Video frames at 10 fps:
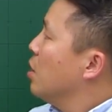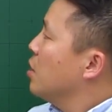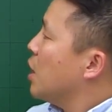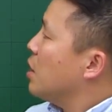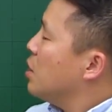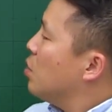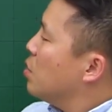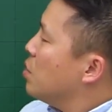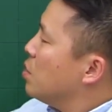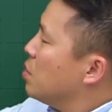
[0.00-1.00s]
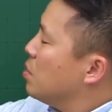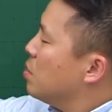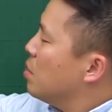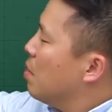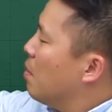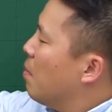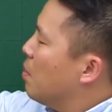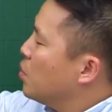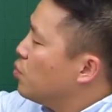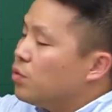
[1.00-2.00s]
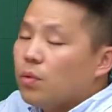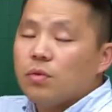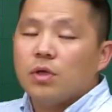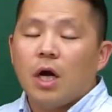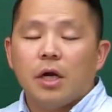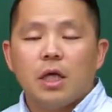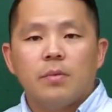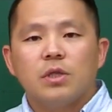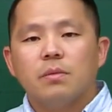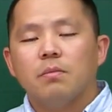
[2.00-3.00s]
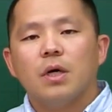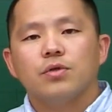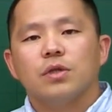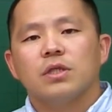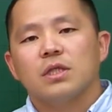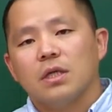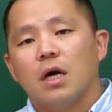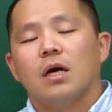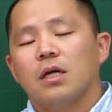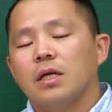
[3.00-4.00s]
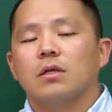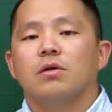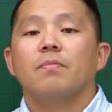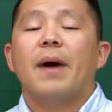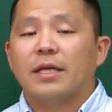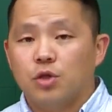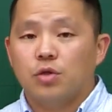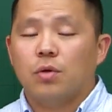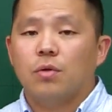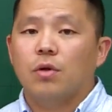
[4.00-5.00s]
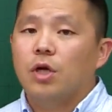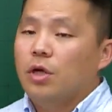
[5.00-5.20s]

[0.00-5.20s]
자 이거는 운동을 하게 되면 심박수가 증가하게 되는 건 맞죠.